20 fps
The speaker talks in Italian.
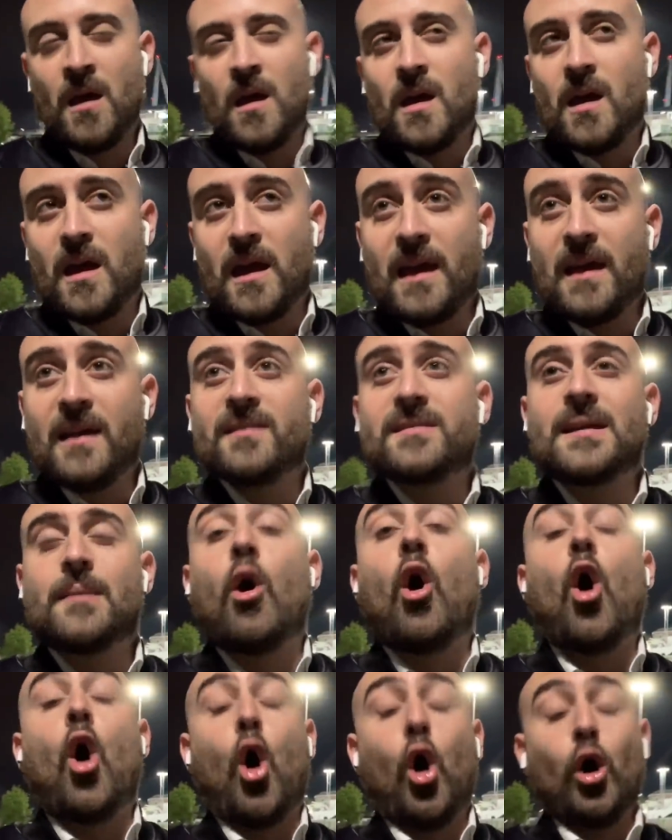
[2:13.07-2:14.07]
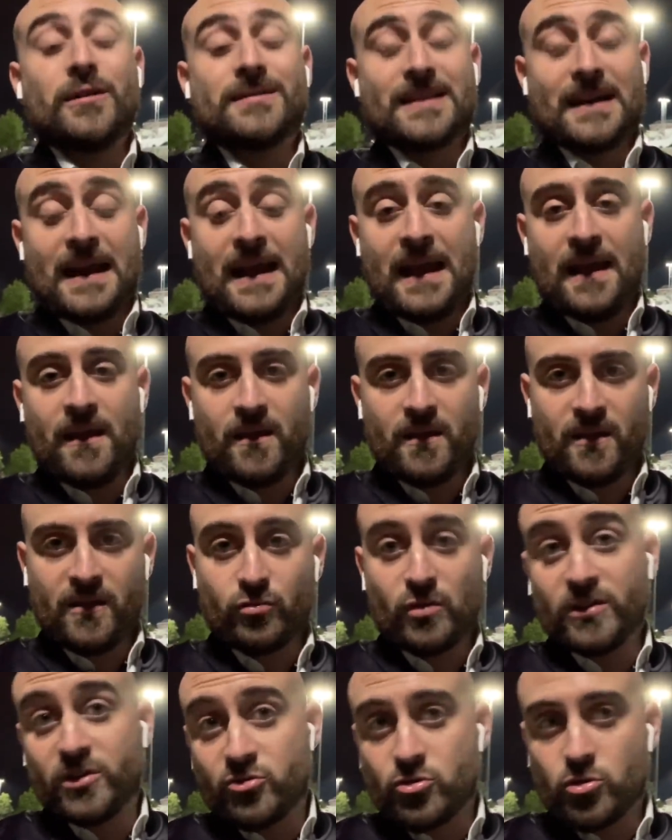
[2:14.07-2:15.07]
eh, siamo oltre, eh,
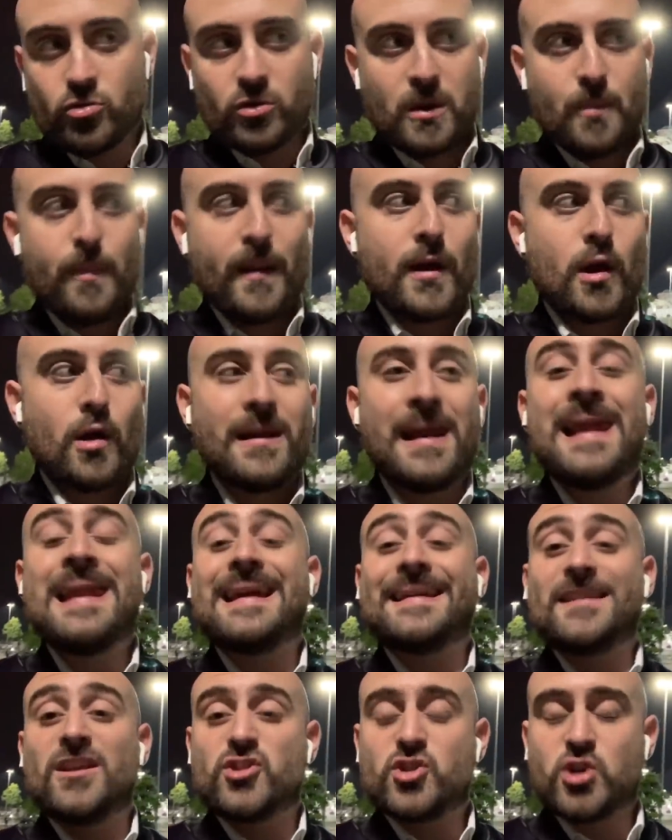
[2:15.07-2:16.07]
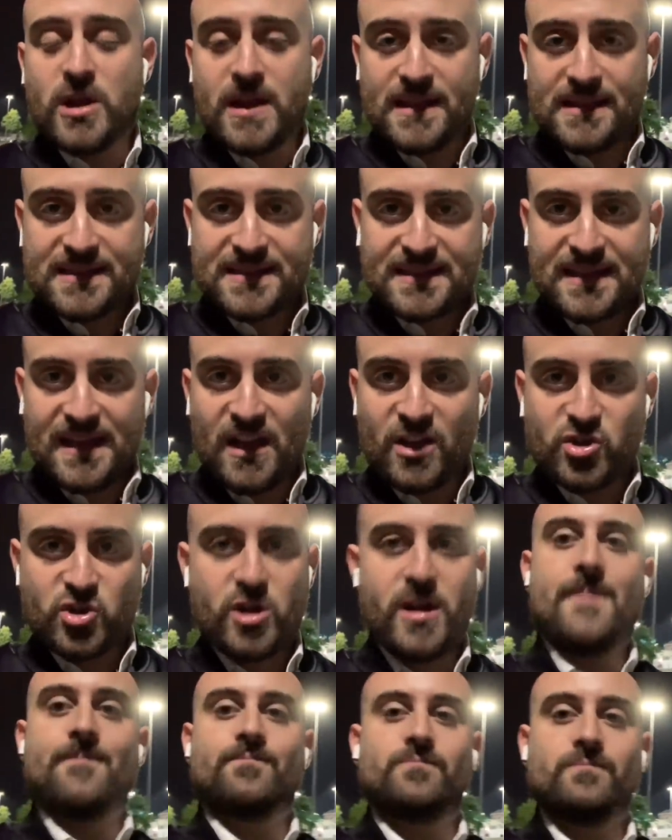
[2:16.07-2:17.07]
scusate gioco di parole, la decenza,
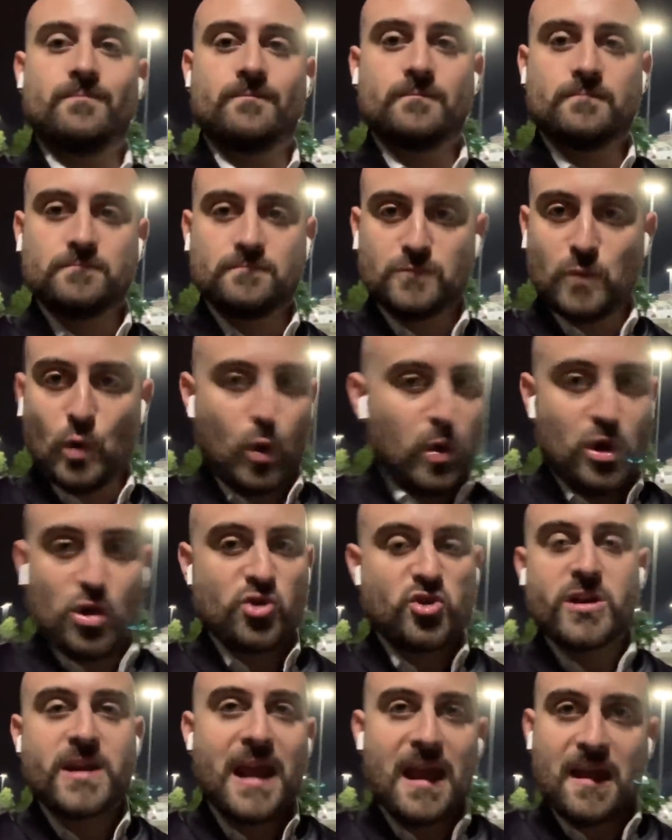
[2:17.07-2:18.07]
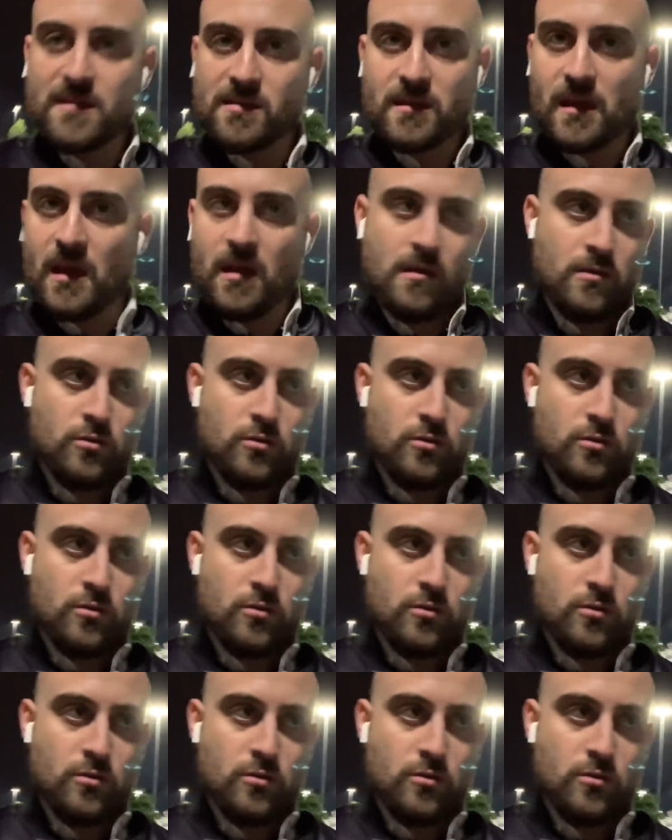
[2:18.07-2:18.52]
cioè mh, mm, qui non c'è niente,